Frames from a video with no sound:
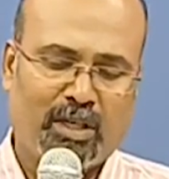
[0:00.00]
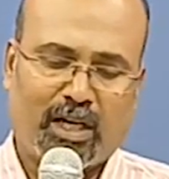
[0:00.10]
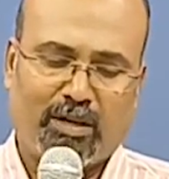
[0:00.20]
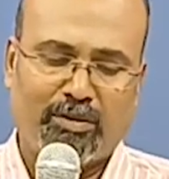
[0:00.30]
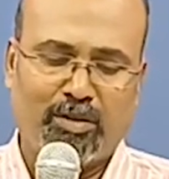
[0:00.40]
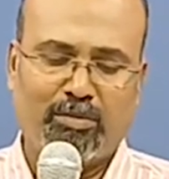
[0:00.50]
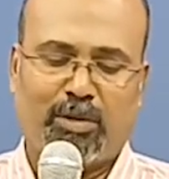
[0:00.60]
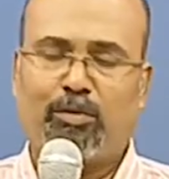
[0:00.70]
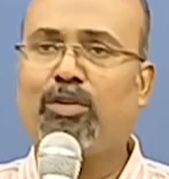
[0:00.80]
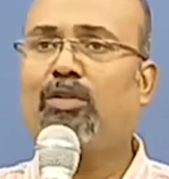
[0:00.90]
அவரும்
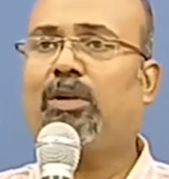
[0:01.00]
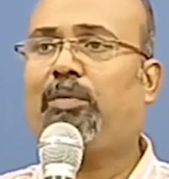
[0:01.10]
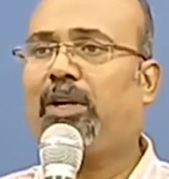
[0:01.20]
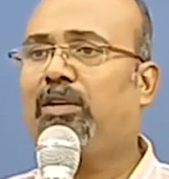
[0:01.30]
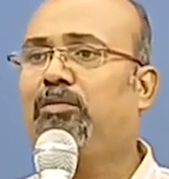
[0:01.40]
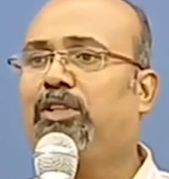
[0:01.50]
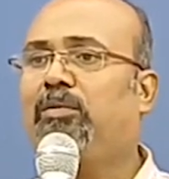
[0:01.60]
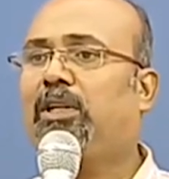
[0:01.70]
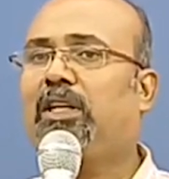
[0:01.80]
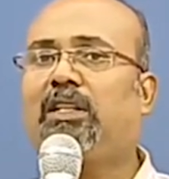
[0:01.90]
நம்மோடு கூட பழக
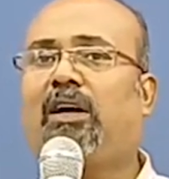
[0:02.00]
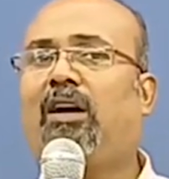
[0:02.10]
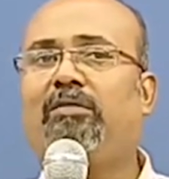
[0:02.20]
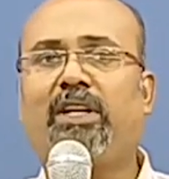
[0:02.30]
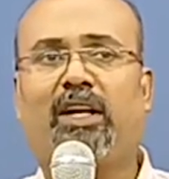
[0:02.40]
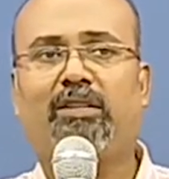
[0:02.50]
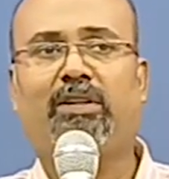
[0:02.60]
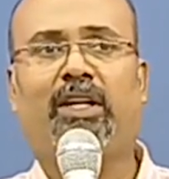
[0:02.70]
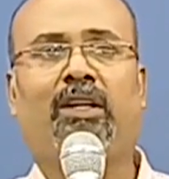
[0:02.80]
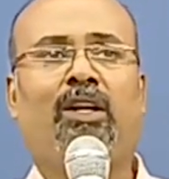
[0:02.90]
முடியும் அதனால தான்
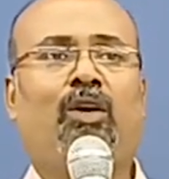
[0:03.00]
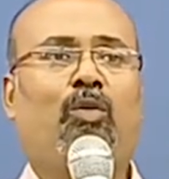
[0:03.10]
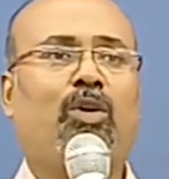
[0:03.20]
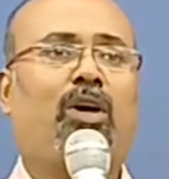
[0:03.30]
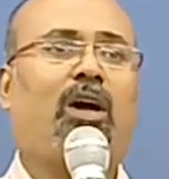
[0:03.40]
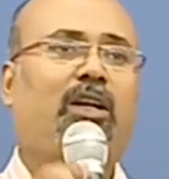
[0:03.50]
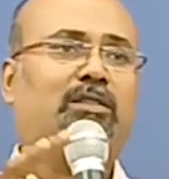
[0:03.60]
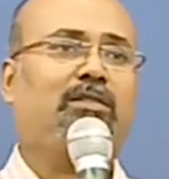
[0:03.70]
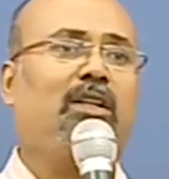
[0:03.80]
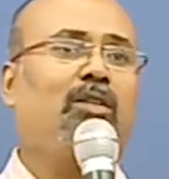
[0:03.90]
ஆவியானவர் ஒரு
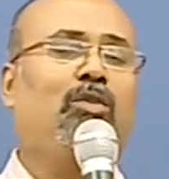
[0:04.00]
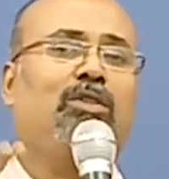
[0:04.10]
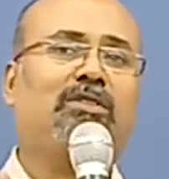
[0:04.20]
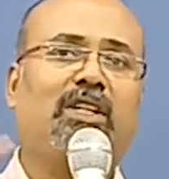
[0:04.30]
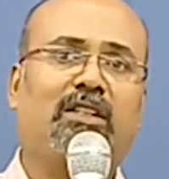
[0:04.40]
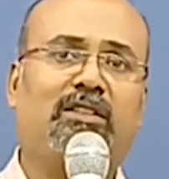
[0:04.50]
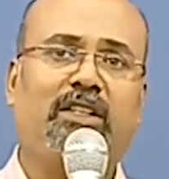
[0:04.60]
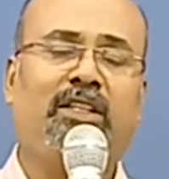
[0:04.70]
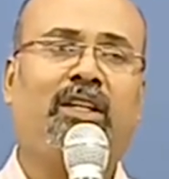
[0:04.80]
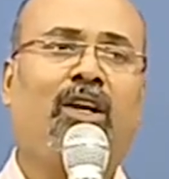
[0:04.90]
ஆற்றல் ஒரு
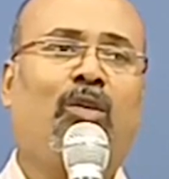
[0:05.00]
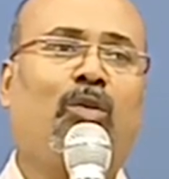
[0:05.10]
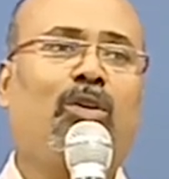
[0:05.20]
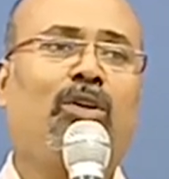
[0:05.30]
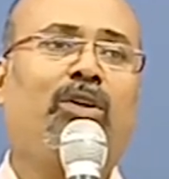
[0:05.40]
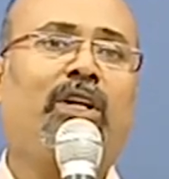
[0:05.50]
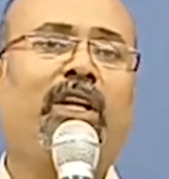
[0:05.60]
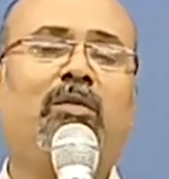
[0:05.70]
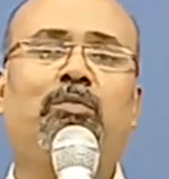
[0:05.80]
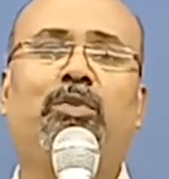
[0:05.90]
சக்தி ஒரு
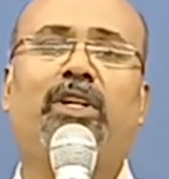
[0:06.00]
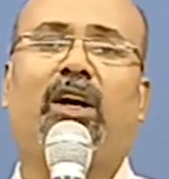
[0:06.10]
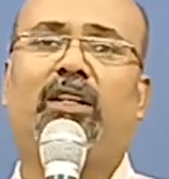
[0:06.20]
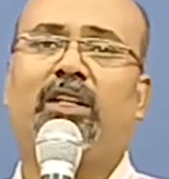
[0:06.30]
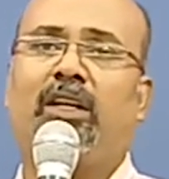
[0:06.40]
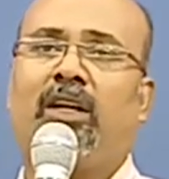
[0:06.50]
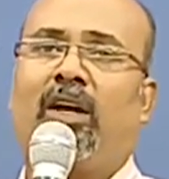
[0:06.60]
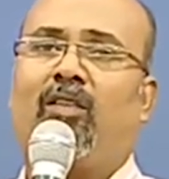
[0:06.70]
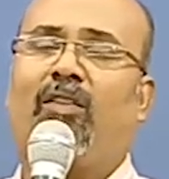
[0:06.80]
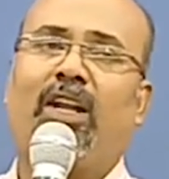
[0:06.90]
இனம் புரியாத
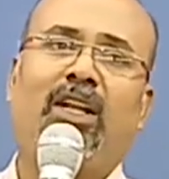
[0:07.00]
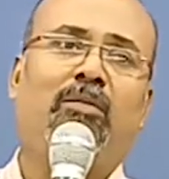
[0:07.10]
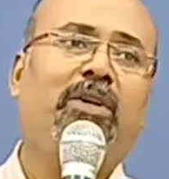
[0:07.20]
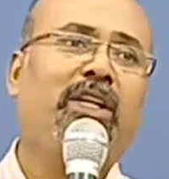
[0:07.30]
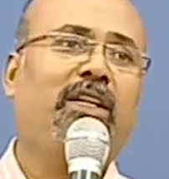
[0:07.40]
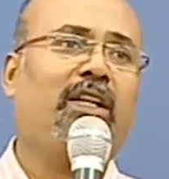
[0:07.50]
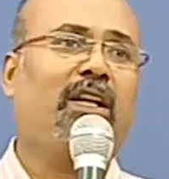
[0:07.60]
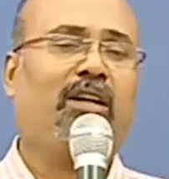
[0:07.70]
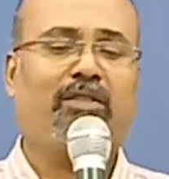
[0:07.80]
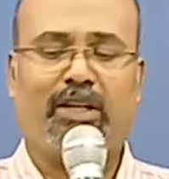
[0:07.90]
வல்லமை
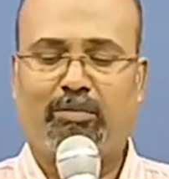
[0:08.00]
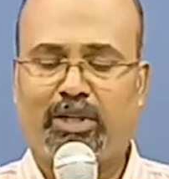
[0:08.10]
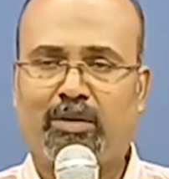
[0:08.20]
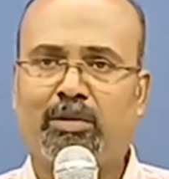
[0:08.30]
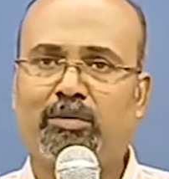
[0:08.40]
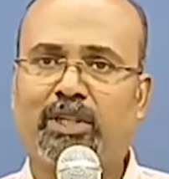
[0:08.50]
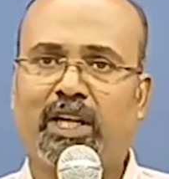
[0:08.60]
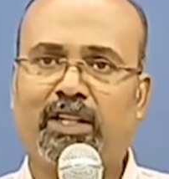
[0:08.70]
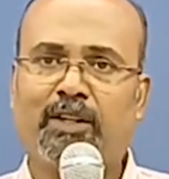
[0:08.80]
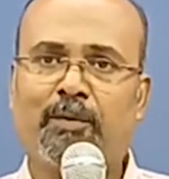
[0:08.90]
என்றெல்லாம் அவரை நம்ம என்ன பண்ண முடியாது